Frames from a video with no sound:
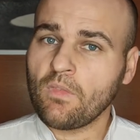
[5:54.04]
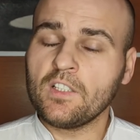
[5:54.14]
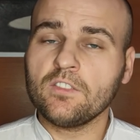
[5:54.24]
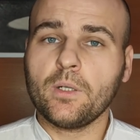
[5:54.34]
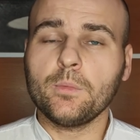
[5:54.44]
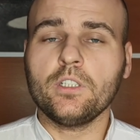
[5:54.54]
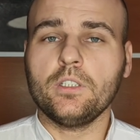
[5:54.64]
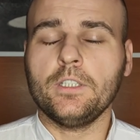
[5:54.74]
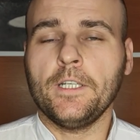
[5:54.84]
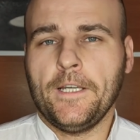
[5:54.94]
z
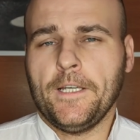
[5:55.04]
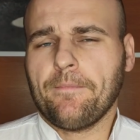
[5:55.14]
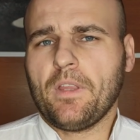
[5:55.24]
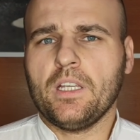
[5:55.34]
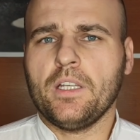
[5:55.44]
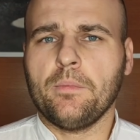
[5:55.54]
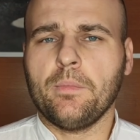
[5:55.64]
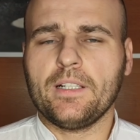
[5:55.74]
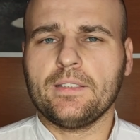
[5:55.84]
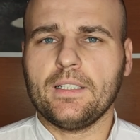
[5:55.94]
fabryki e,
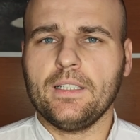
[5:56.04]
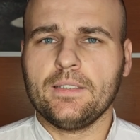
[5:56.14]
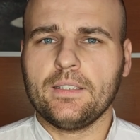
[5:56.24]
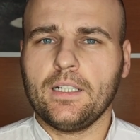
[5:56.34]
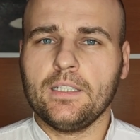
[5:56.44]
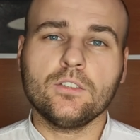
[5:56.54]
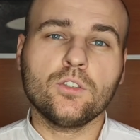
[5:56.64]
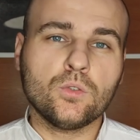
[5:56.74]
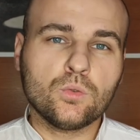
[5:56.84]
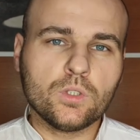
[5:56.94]
Mercedesa. No
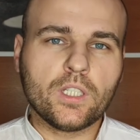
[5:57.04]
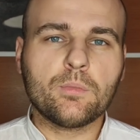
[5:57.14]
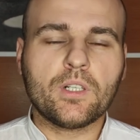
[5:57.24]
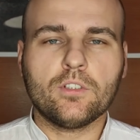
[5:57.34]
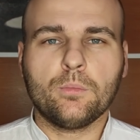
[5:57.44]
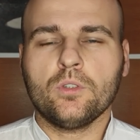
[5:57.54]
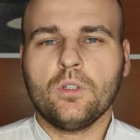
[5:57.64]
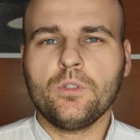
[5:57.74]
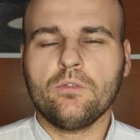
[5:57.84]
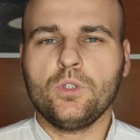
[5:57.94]
i tutaj
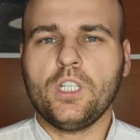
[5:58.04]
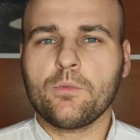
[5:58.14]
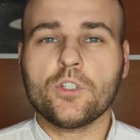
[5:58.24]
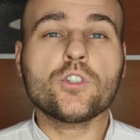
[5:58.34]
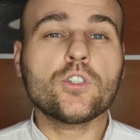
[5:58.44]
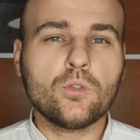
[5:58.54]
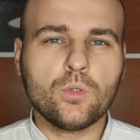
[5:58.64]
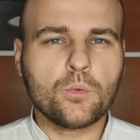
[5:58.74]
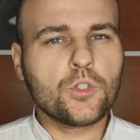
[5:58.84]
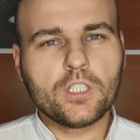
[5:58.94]
prawdopodobnie w Williamsie
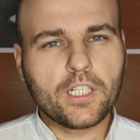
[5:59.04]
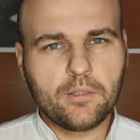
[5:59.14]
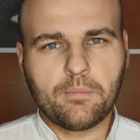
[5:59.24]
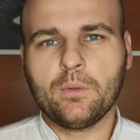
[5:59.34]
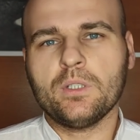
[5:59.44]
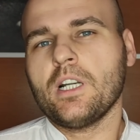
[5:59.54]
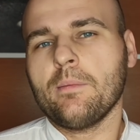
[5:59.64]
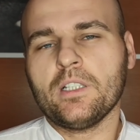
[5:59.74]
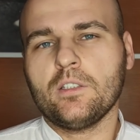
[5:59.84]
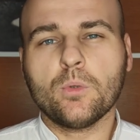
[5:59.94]
szykują się takie małe
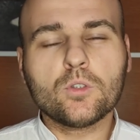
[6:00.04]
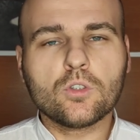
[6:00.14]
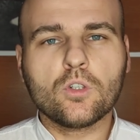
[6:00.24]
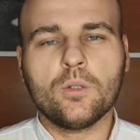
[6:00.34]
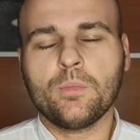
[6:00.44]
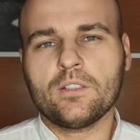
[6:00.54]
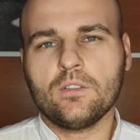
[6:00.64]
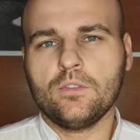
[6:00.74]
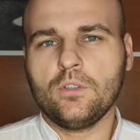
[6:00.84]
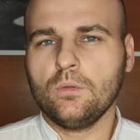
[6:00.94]
dramaty po stronie
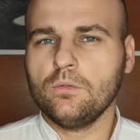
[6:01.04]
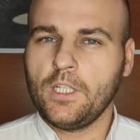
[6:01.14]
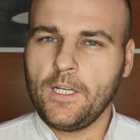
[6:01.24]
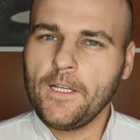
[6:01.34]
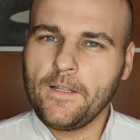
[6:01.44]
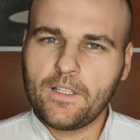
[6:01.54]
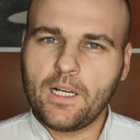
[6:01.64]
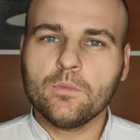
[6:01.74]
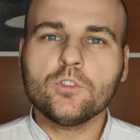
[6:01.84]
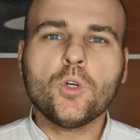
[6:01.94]
pracowników.
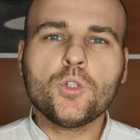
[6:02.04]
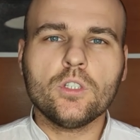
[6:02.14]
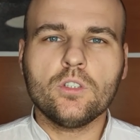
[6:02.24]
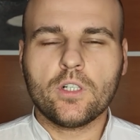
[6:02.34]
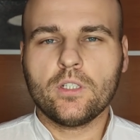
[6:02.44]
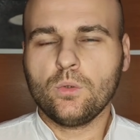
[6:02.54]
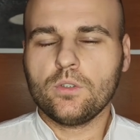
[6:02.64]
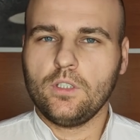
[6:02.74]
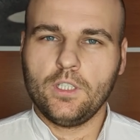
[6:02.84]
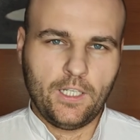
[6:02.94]
Tam dojdzie do
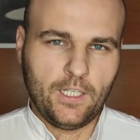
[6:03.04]
redukcji.